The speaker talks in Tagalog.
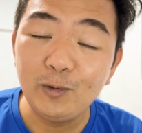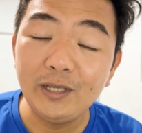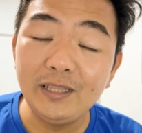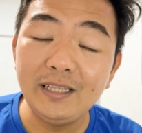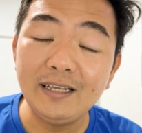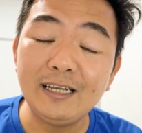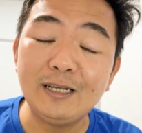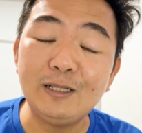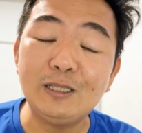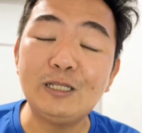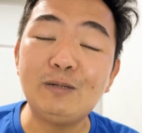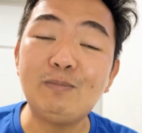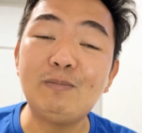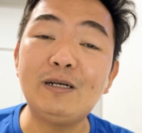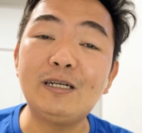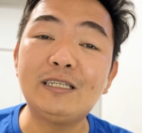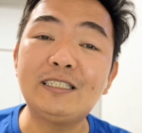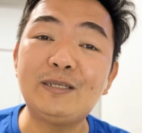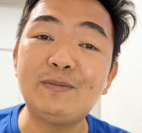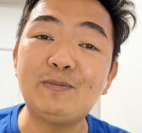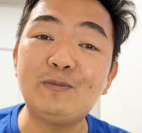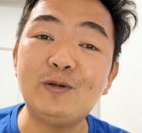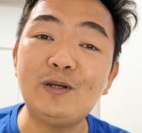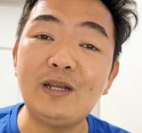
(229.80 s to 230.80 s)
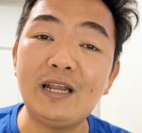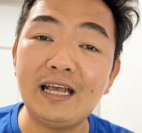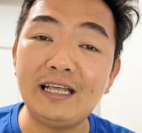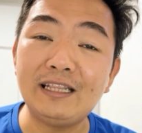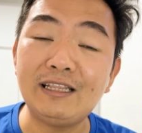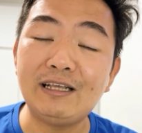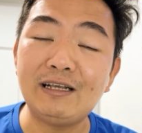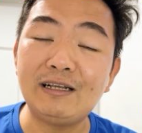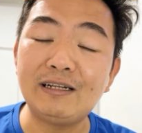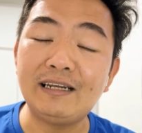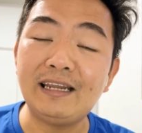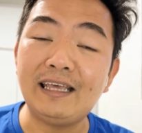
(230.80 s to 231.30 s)
pwede ka na magsimula
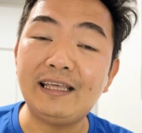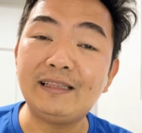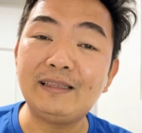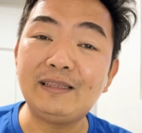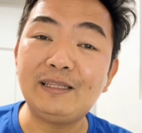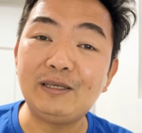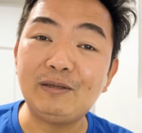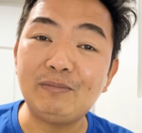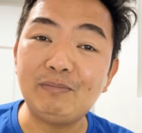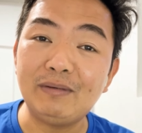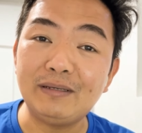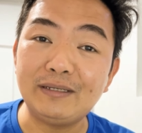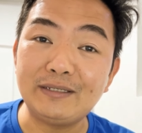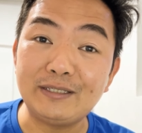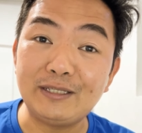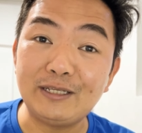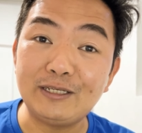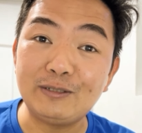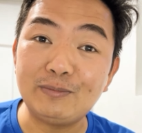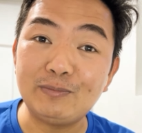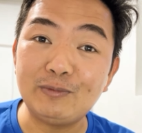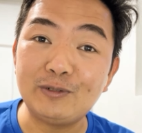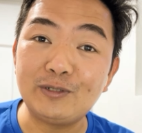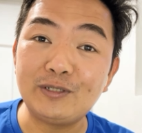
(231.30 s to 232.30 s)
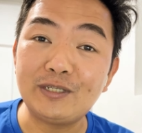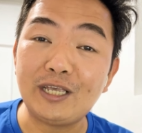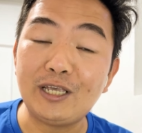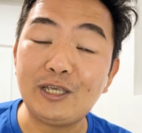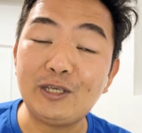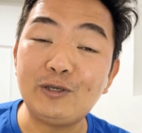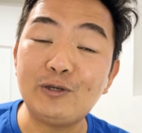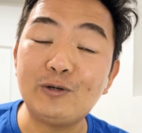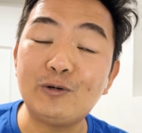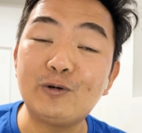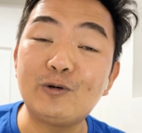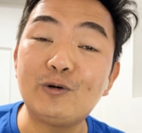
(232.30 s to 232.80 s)
ng lending business mo sa
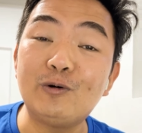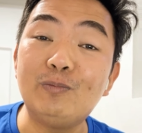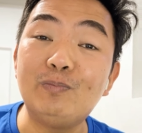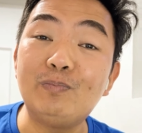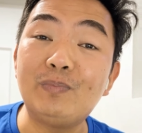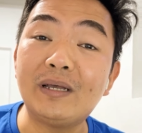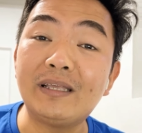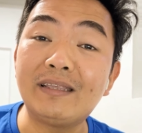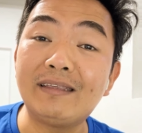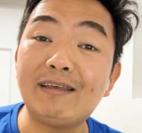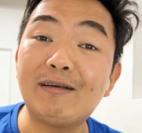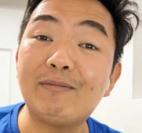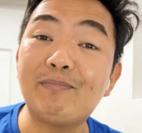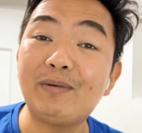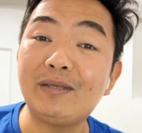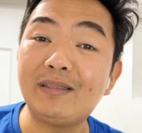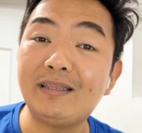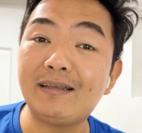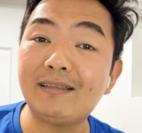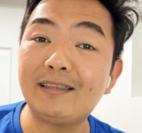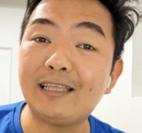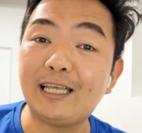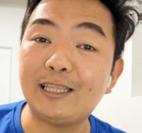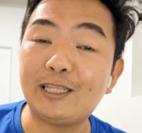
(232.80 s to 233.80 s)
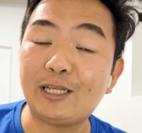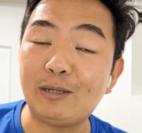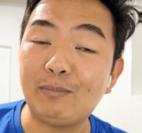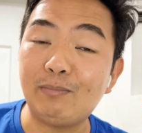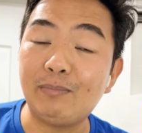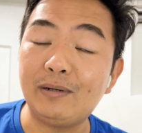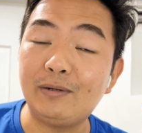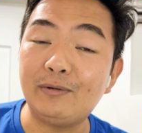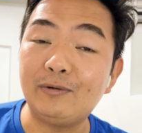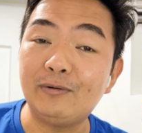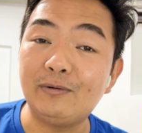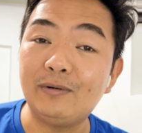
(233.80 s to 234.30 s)
iyong kumpanyang
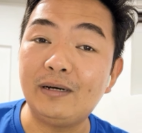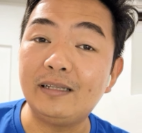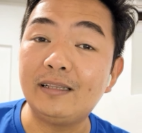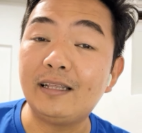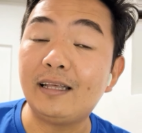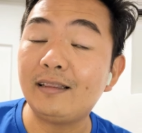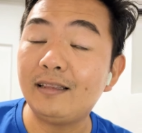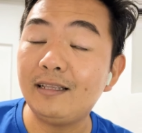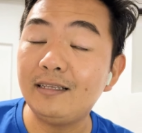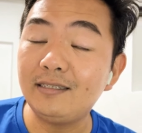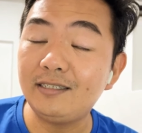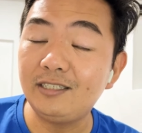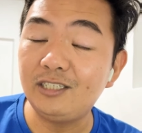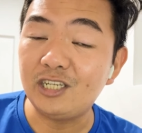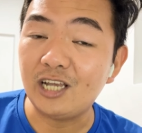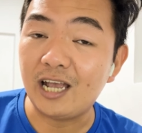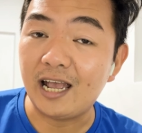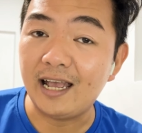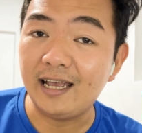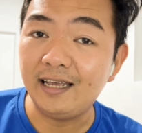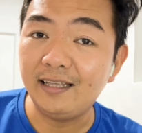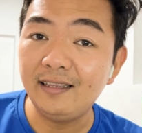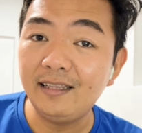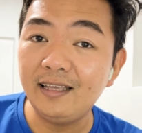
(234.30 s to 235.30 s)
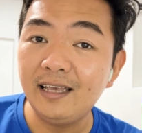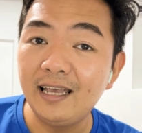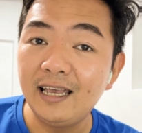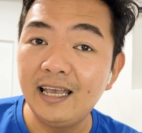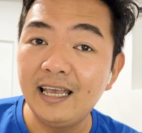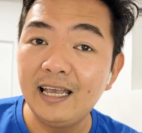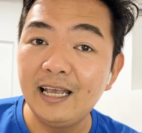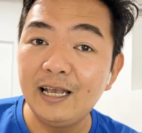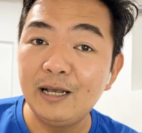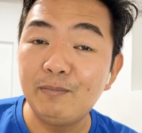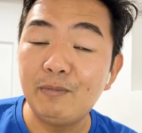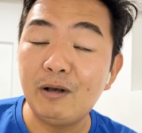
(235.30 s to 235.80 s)
pinagtatrabahuhan. At least dyan,
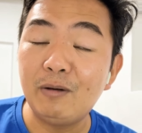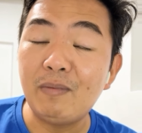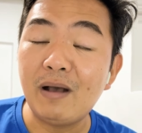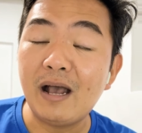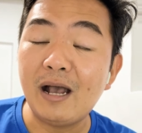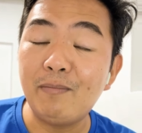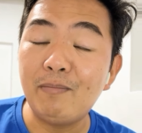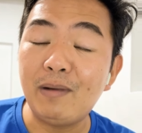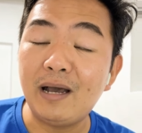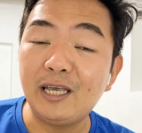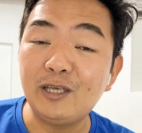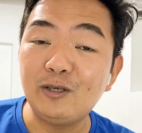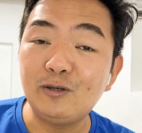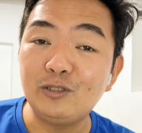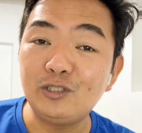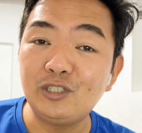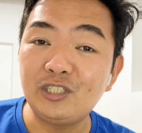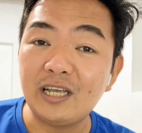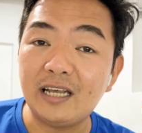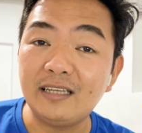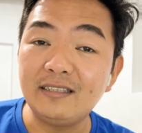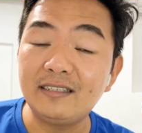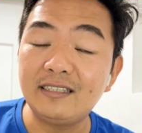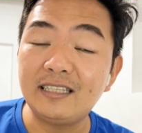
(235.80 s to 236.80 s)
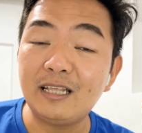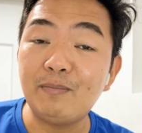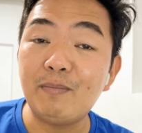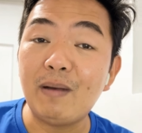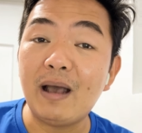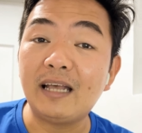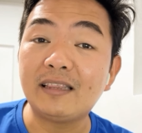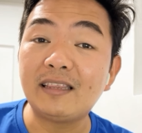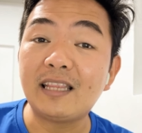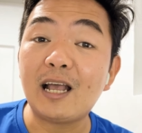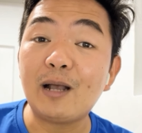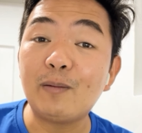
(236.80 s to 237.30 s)
mababa yung chance na
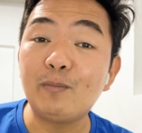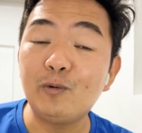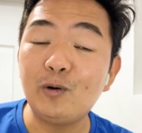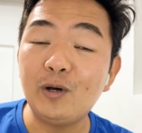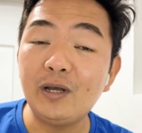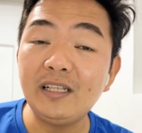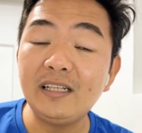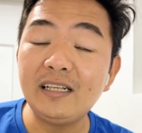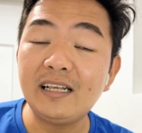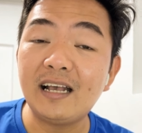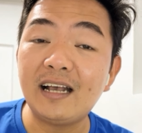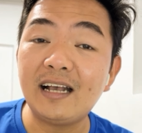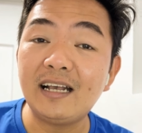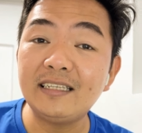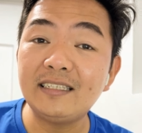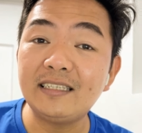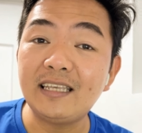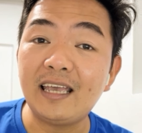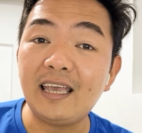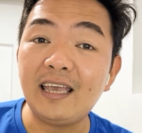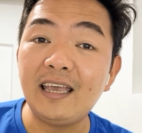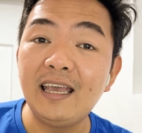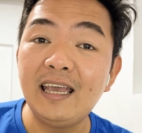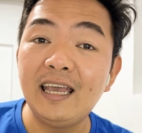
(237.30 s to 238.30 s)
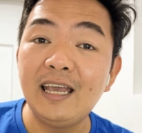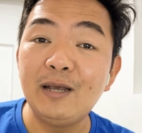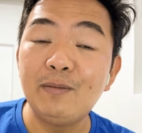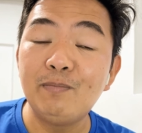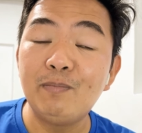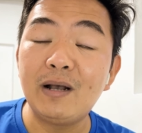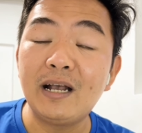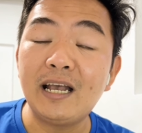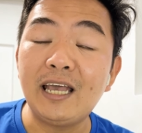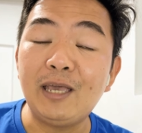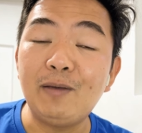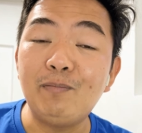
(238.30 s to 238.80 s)
matakbuhan ka kasi
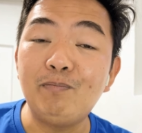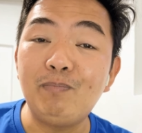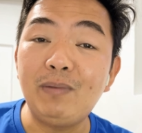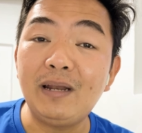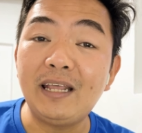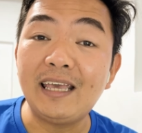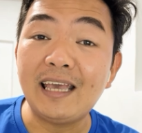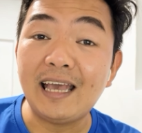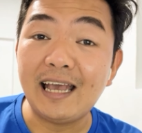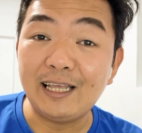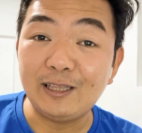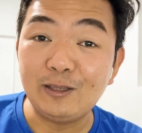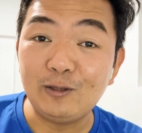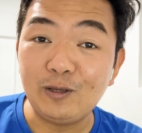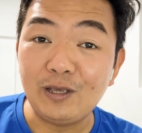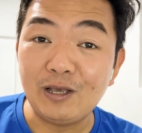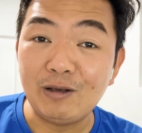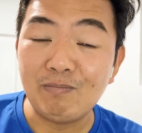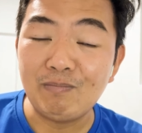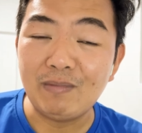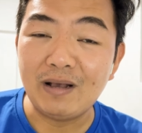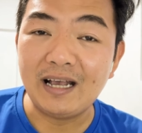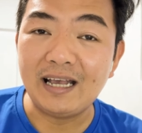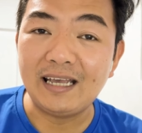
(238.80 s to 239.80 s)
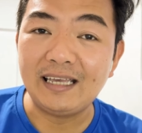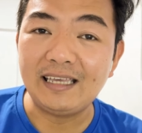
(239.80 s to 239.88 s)
mga empleyado yung mga